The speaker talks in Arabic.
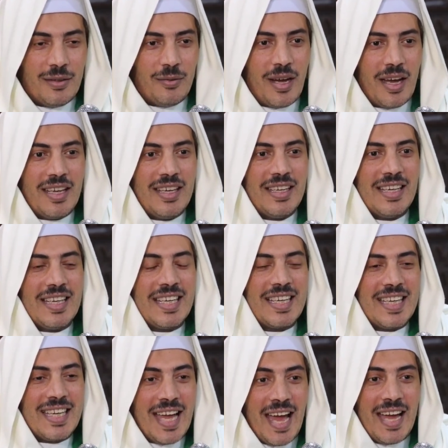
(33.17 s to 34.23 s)

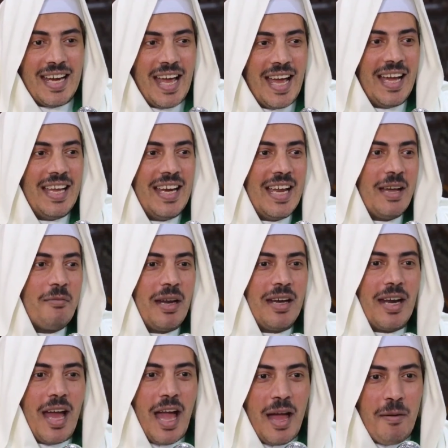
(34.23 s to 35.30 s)
وإن كان على
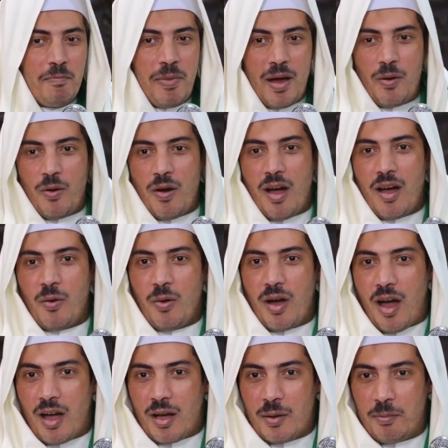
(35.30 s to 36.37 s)
من أحب
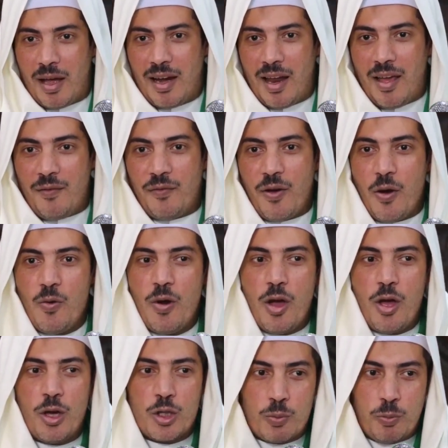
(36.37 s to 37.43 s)
وأقبل
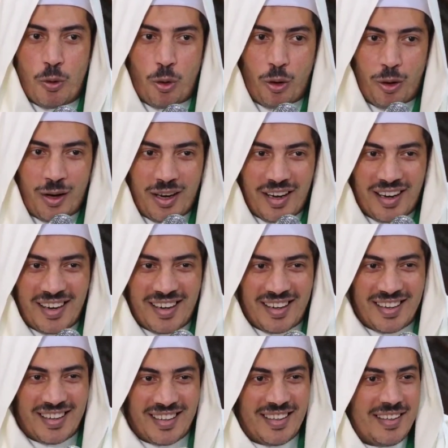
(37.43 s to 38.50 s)
فهو يجبر
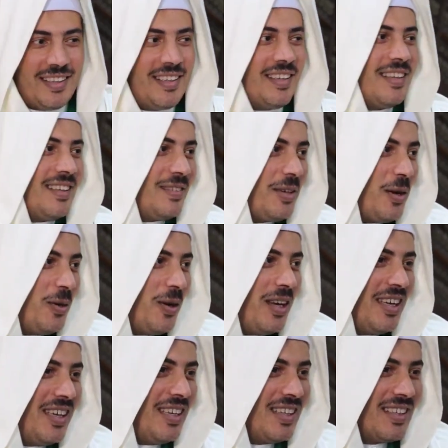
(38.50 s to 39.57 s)
فهو
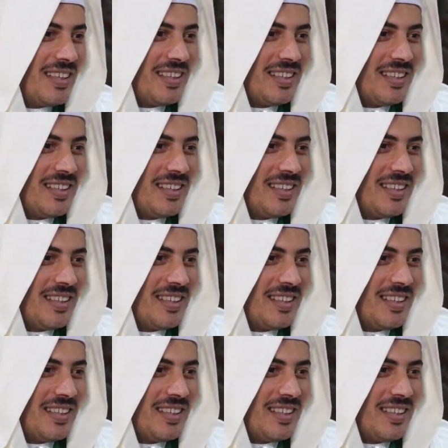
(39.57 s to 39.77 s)
إيه؟